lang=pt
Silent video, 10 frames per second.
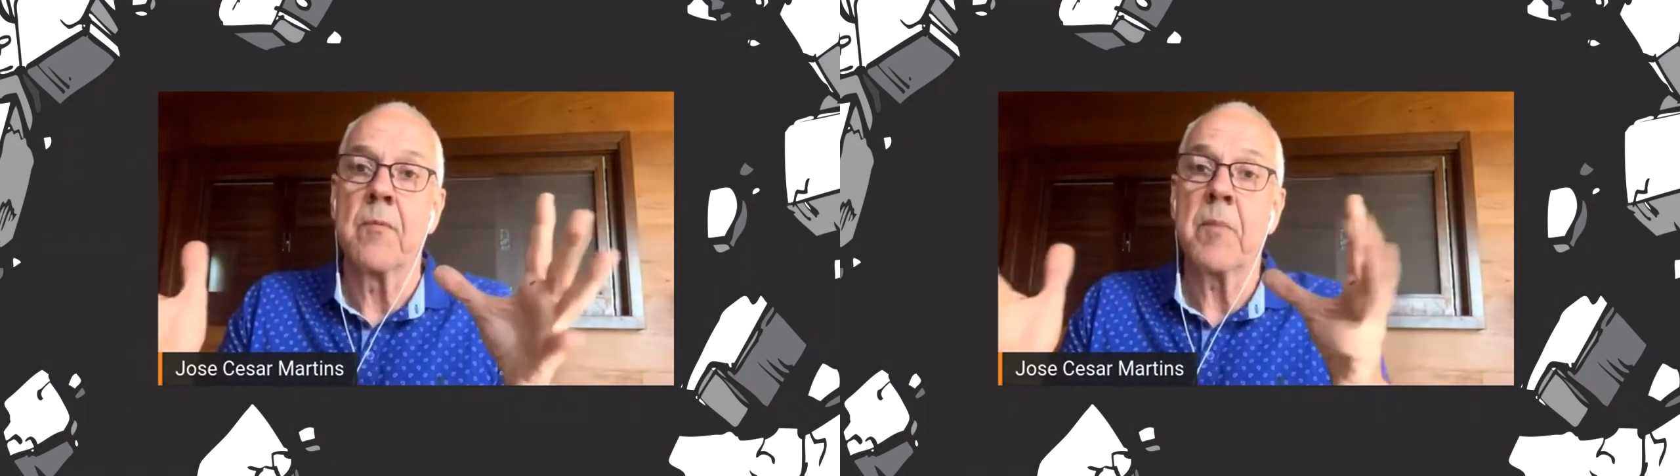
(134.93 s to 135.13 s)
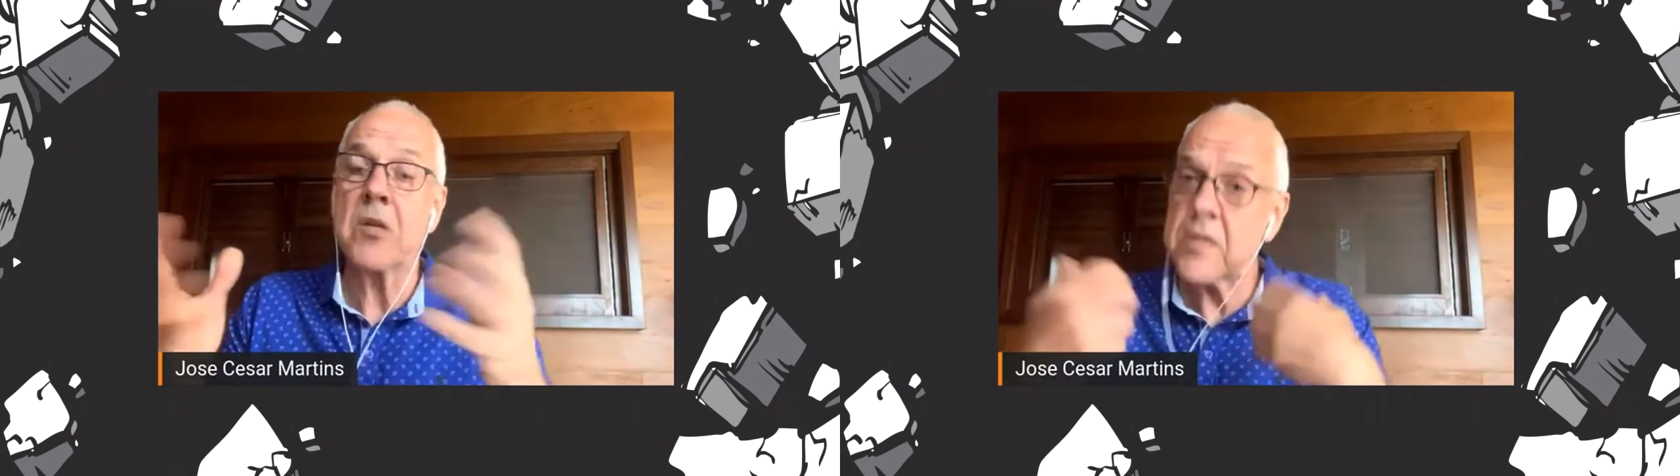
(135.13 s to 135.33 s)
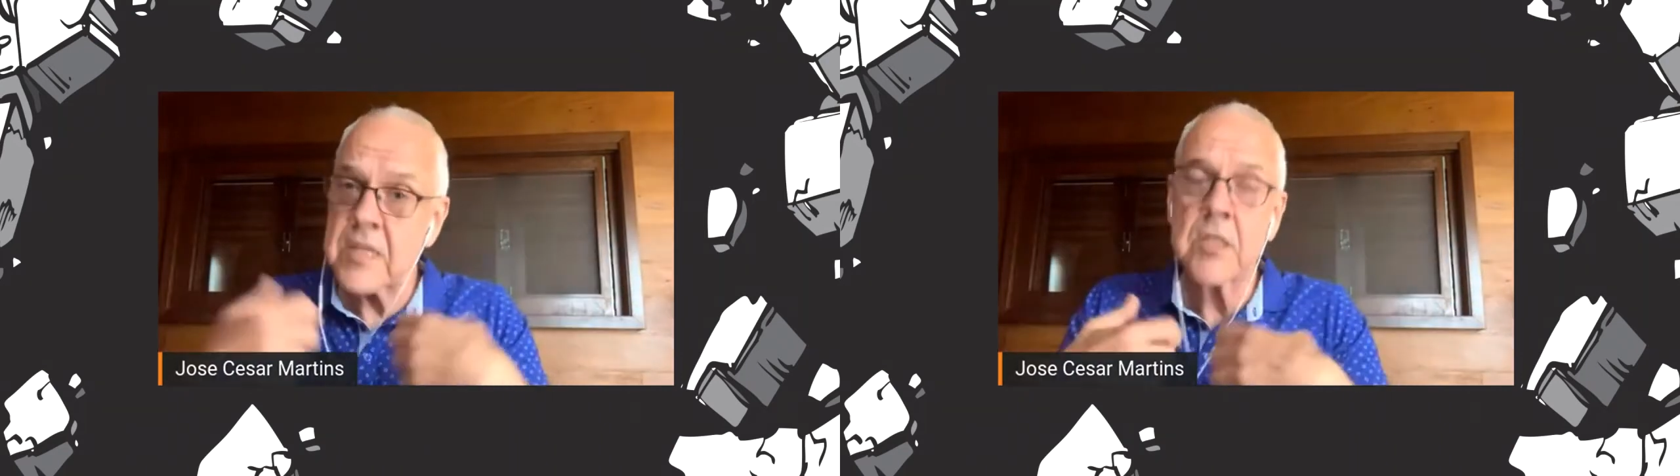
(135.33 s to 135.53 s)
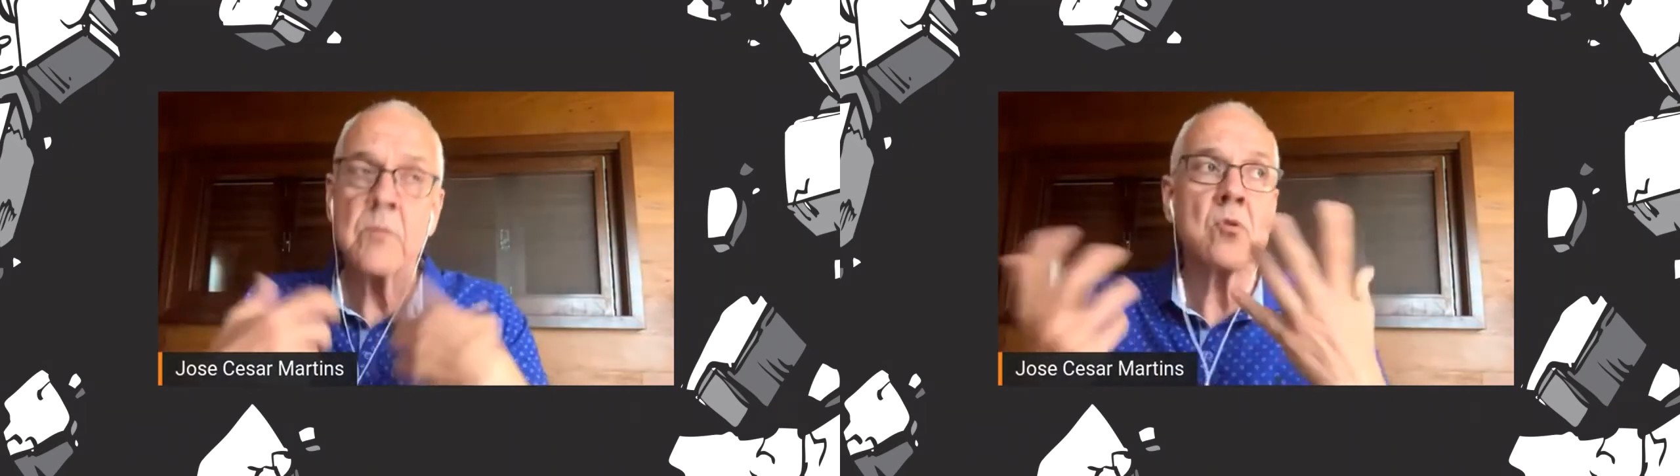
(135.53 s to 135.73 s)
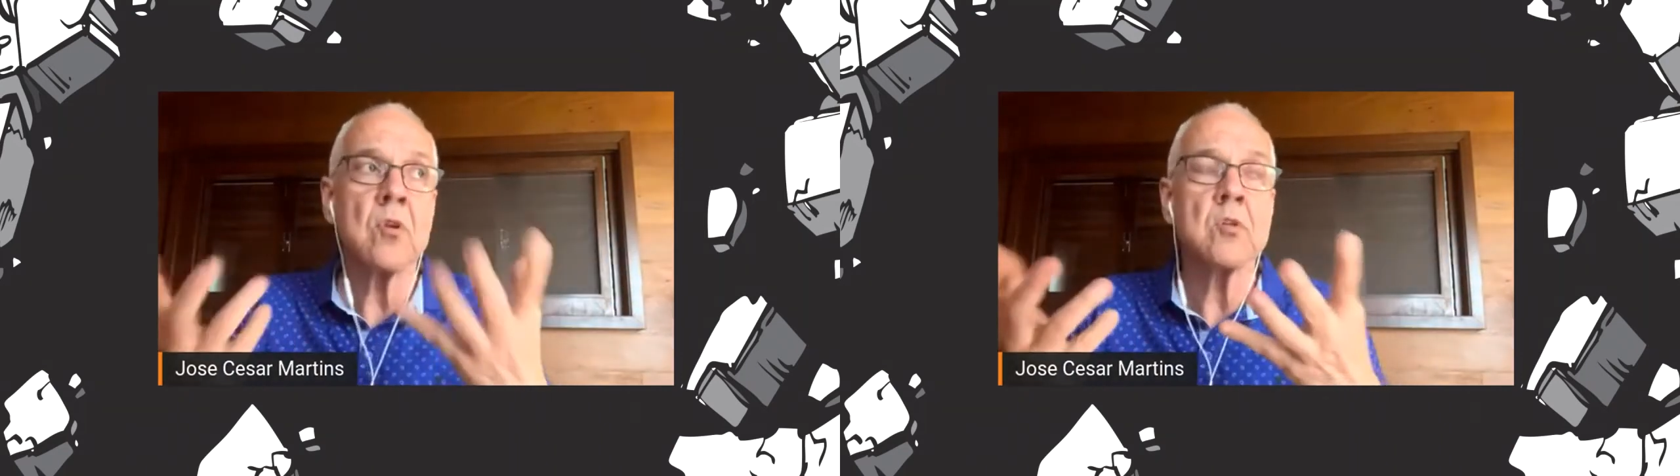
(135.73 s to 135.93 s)
mas nós
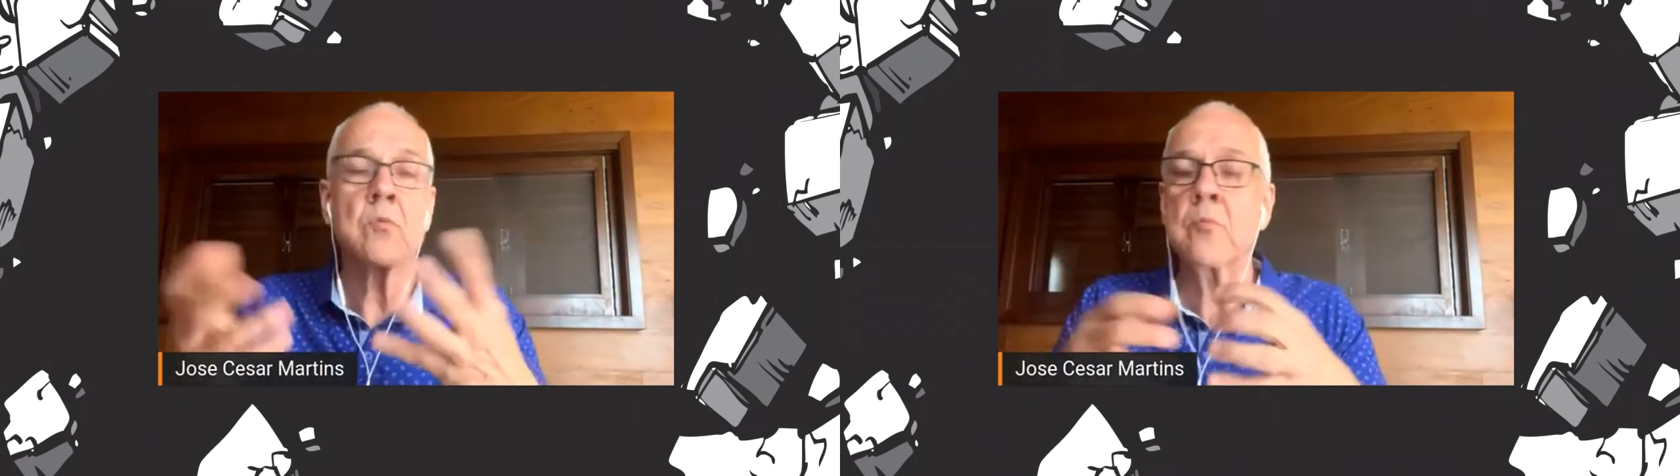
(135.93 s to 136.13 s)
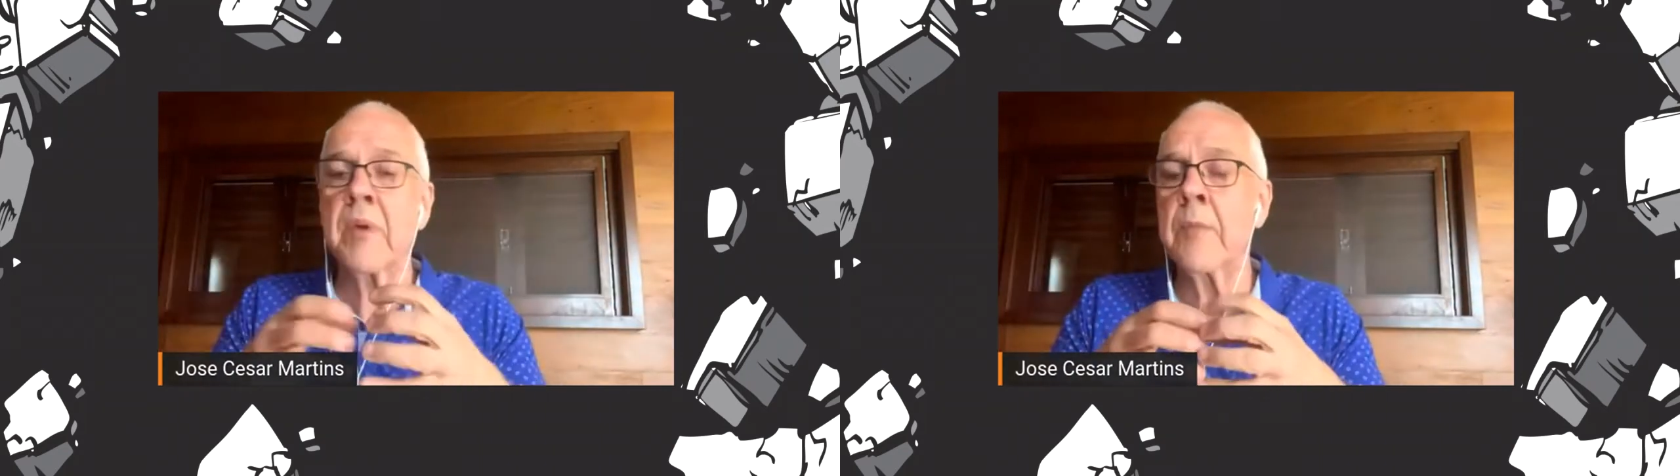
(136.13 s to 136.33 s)
achamos que nós somos uma